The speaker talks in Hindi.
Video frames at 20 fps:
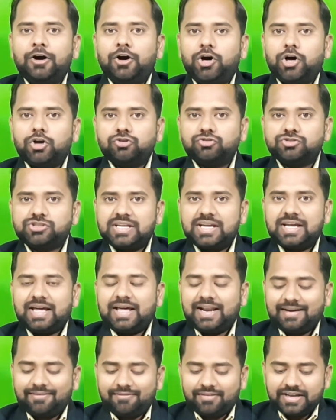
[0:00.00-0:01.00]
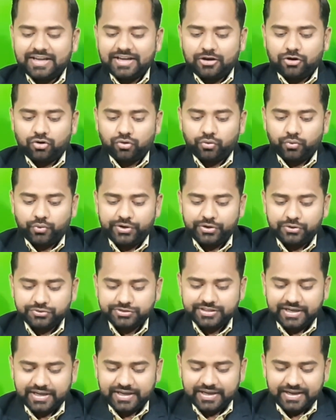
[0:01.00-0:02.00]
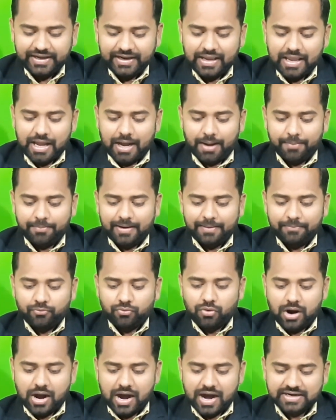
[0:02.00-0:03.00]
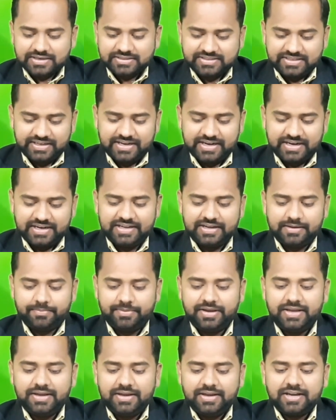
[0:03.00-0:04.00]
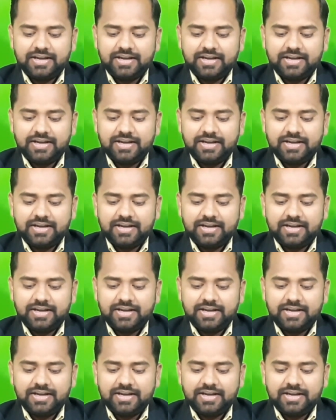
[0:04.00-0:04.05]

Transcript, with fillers: और उसके अलावा एक और गुड न्यूज़ ये है कि अब आपको आरसी के लिए भी